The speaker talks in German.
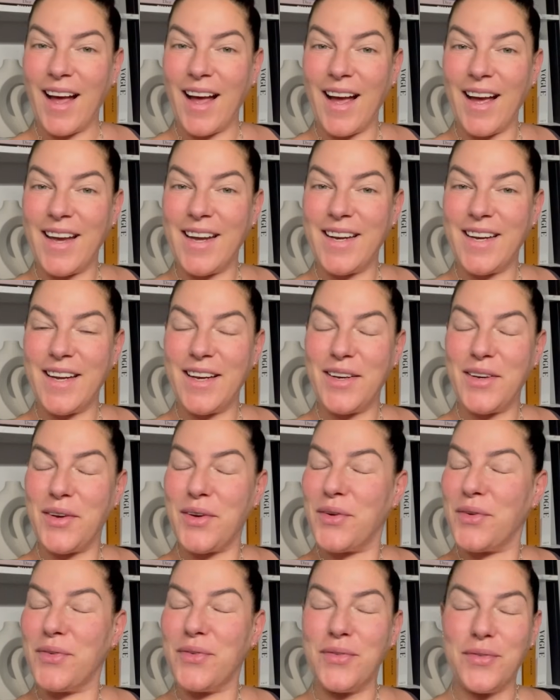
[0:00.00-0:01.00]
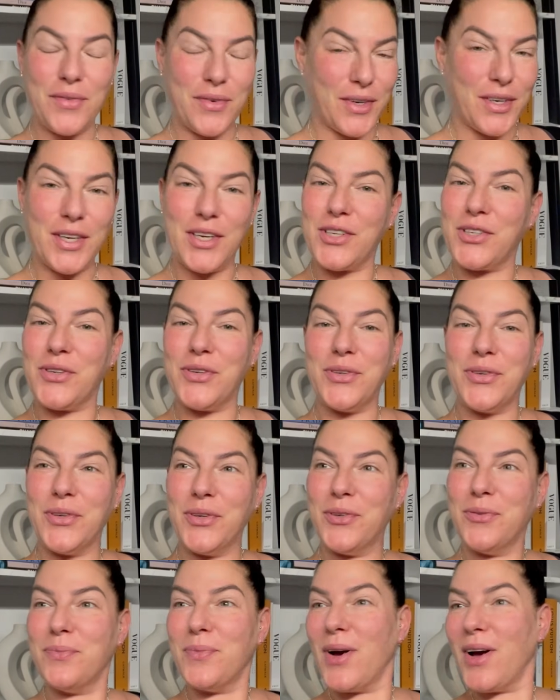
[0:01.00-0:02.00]
Einen wunderschönen
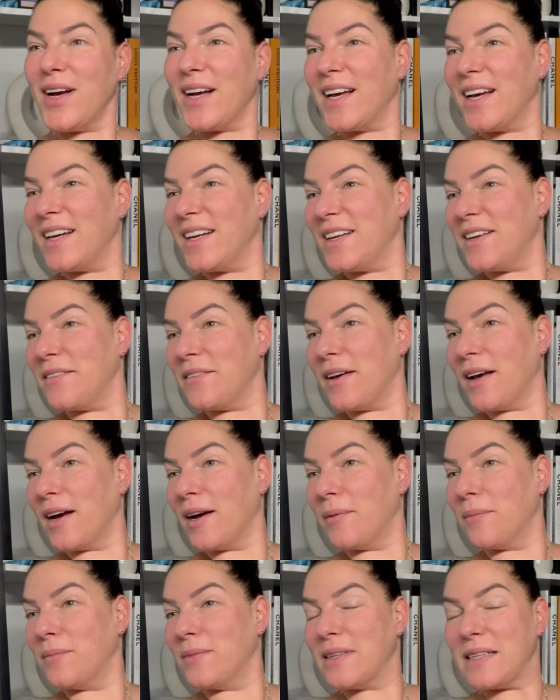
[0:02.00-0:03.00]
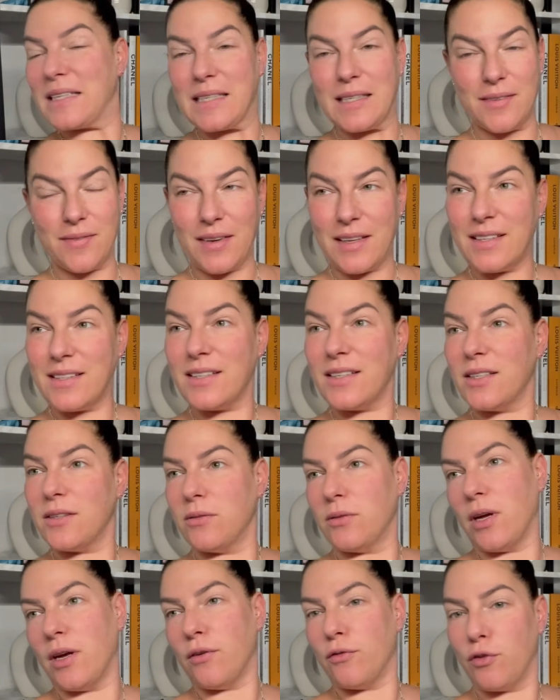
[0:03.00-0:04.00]
guten Morgen. Wir haben 20,
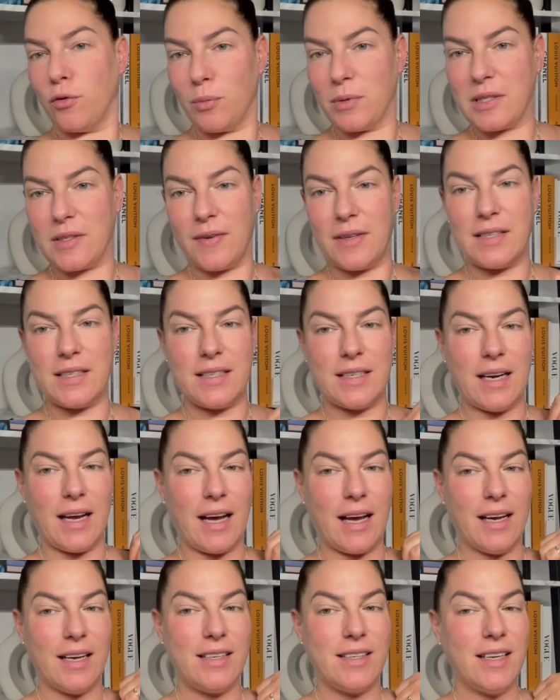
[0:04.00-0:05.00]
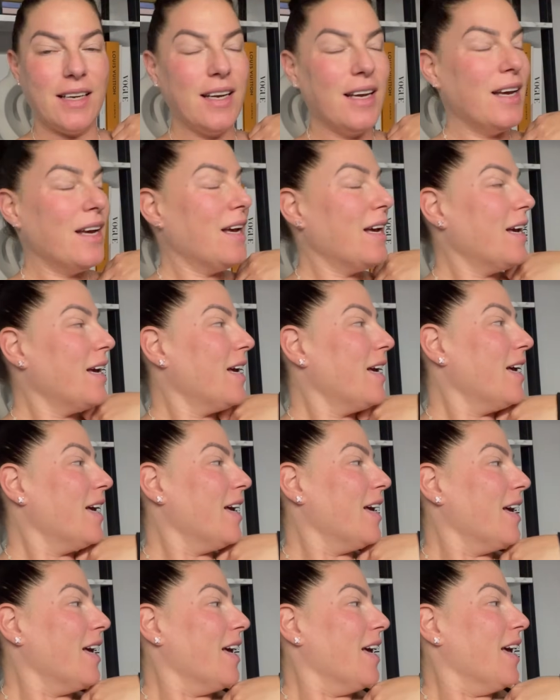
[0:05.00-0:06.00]
na, 25 nach 8.
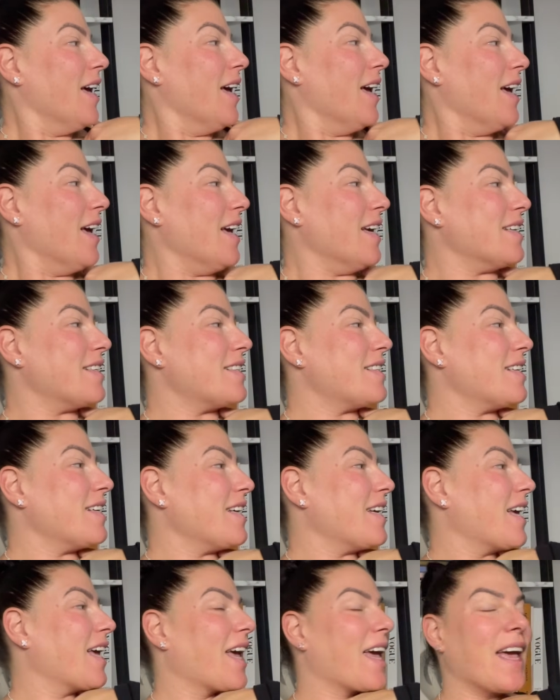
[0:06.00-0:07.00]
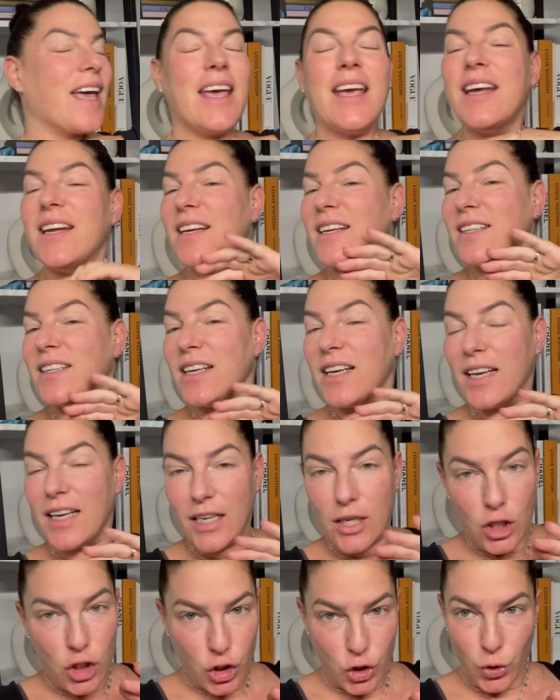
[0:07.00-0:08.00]
Es regnet
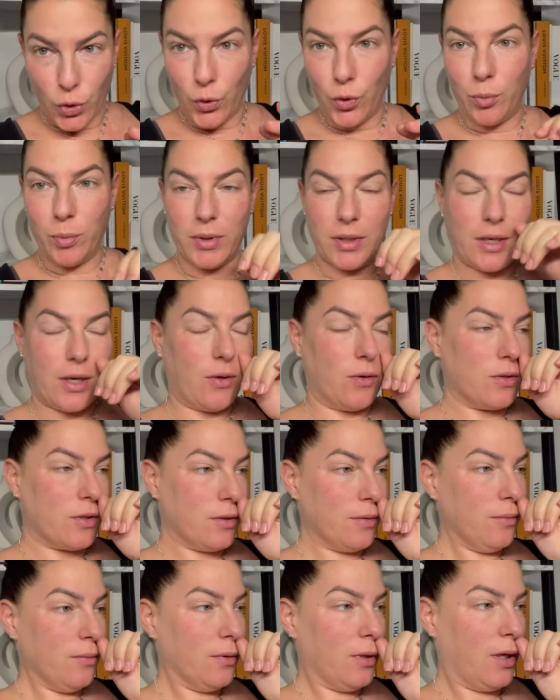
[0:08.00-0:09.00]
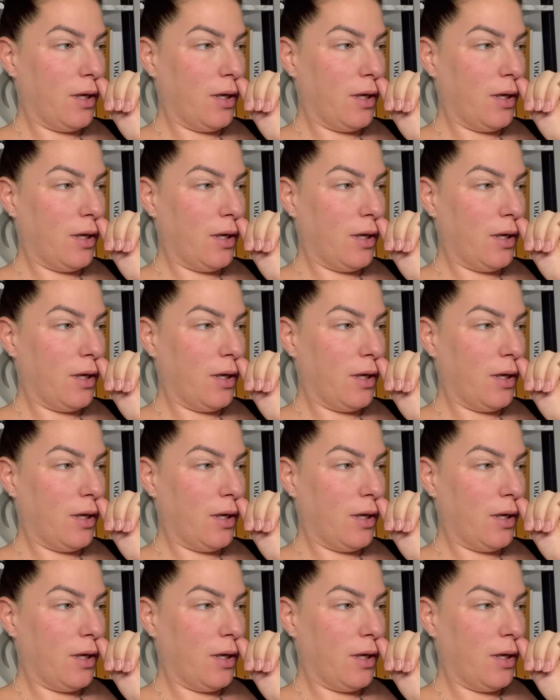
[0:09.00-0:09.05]
in Ströme draußen.